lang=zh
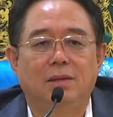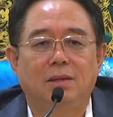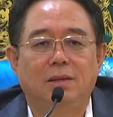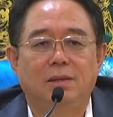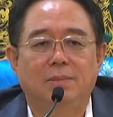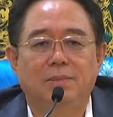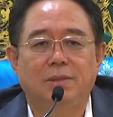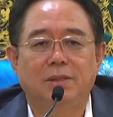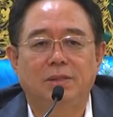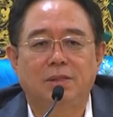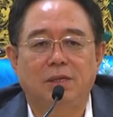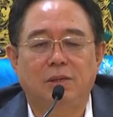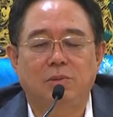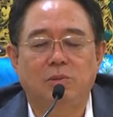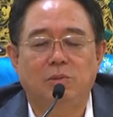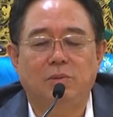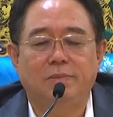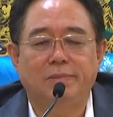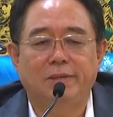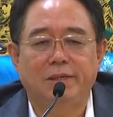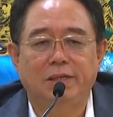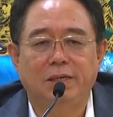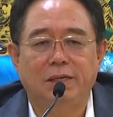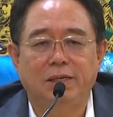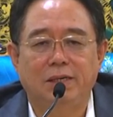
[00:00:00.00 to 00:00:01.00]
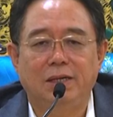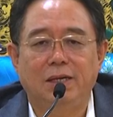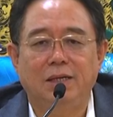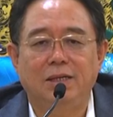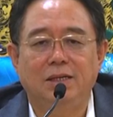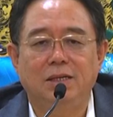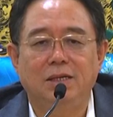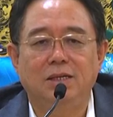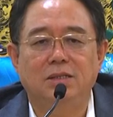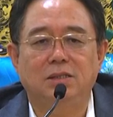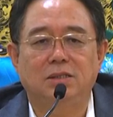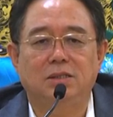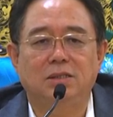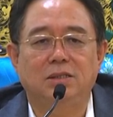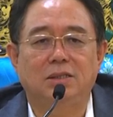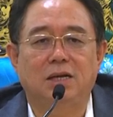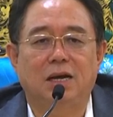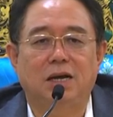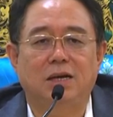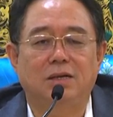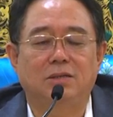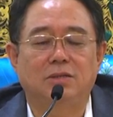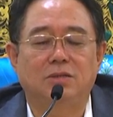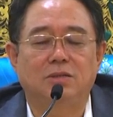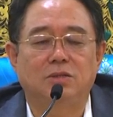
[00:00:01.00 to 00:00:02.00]
那么，在我们人类历史
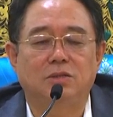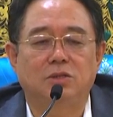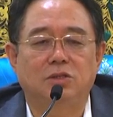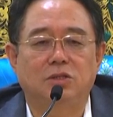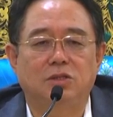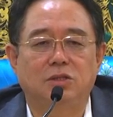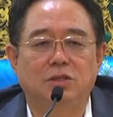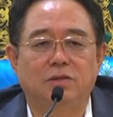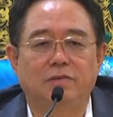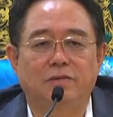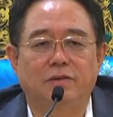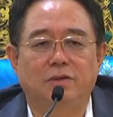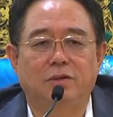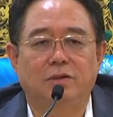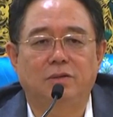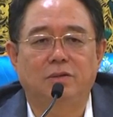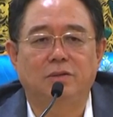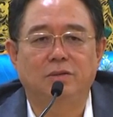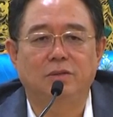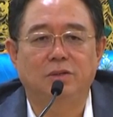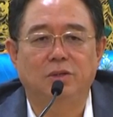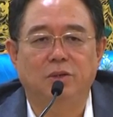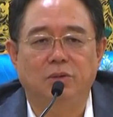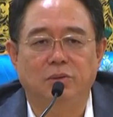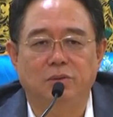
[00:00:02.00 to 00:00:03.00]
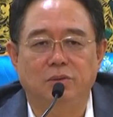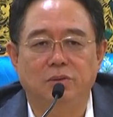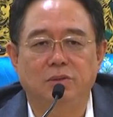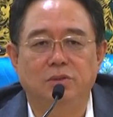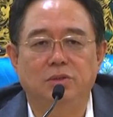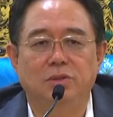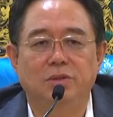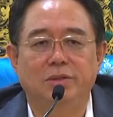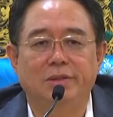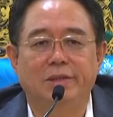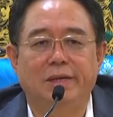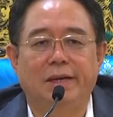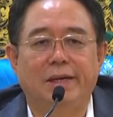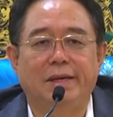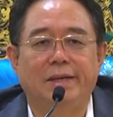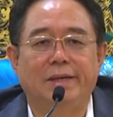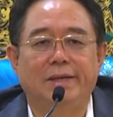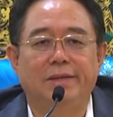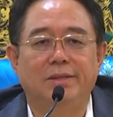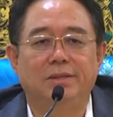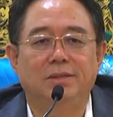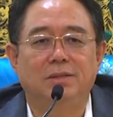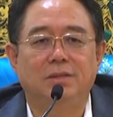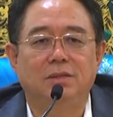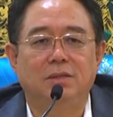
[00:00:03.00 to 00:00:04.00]
上，是否有一群
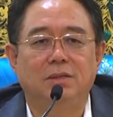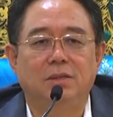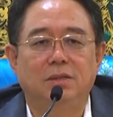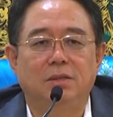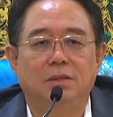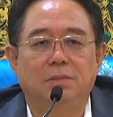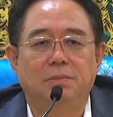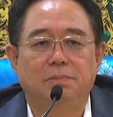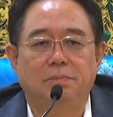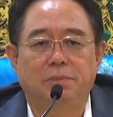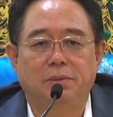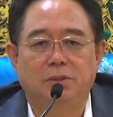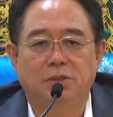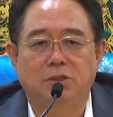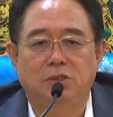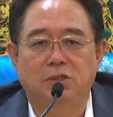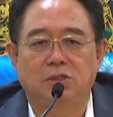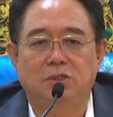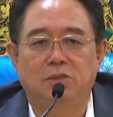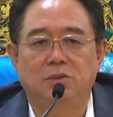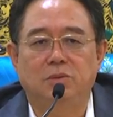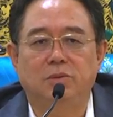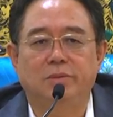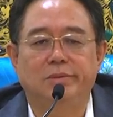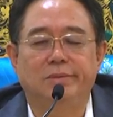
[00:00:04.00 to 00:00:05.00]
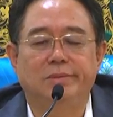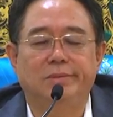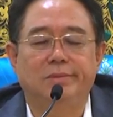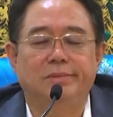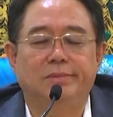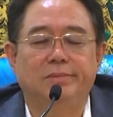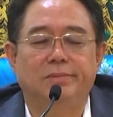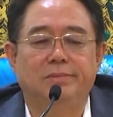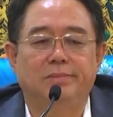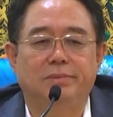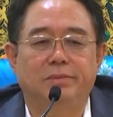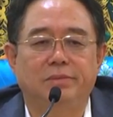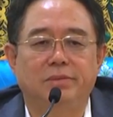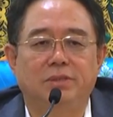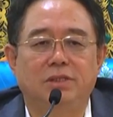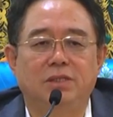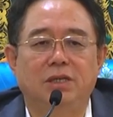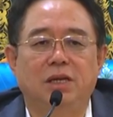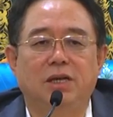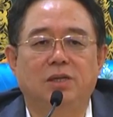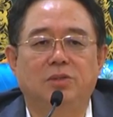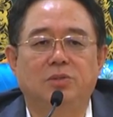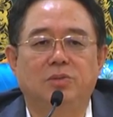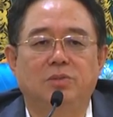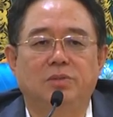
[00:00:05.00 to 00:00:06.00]
人不使用、不
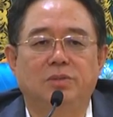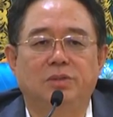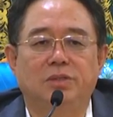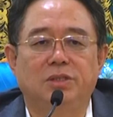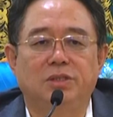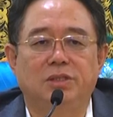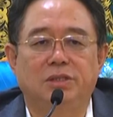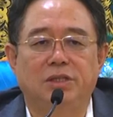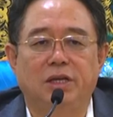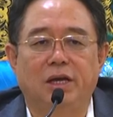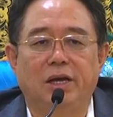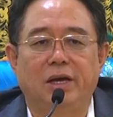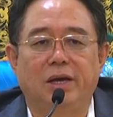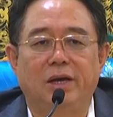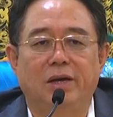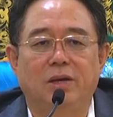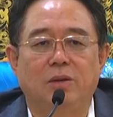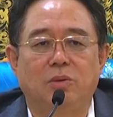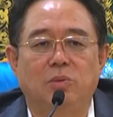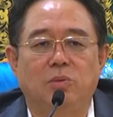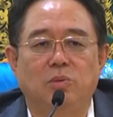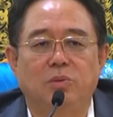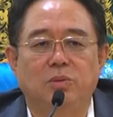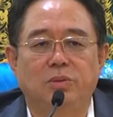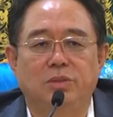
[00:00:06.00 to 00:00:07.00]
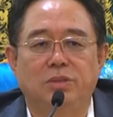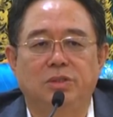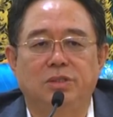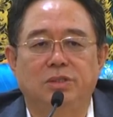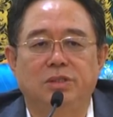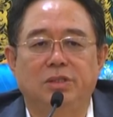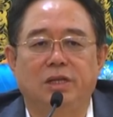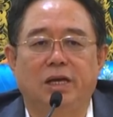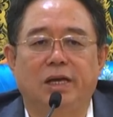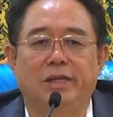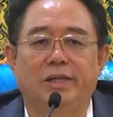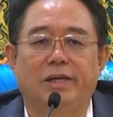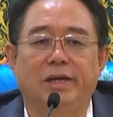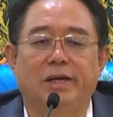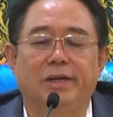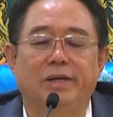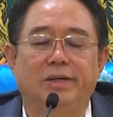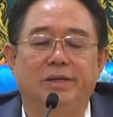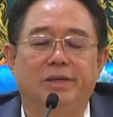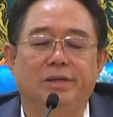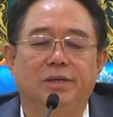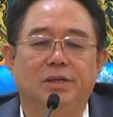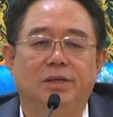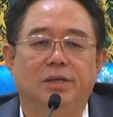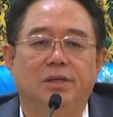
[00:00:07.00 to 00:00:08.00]
借助这些物质界
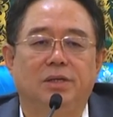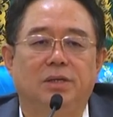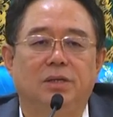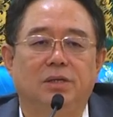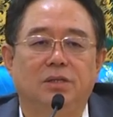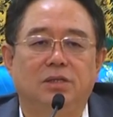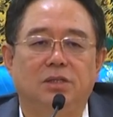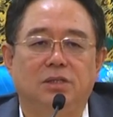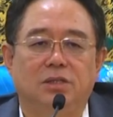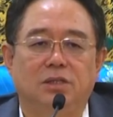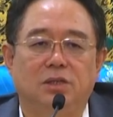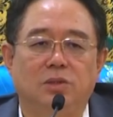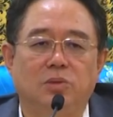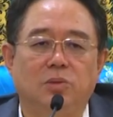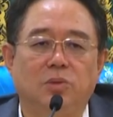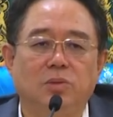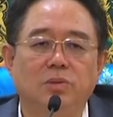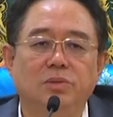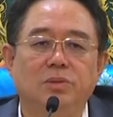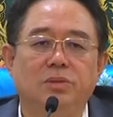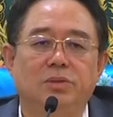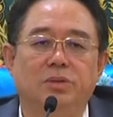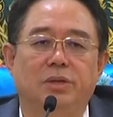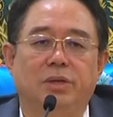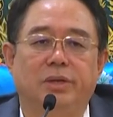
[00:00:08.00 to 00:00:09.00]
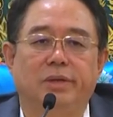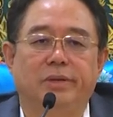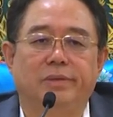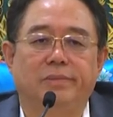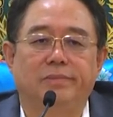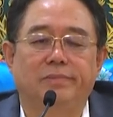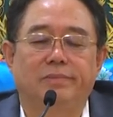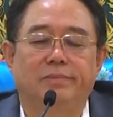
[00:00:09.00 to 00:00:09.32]
的这些工具，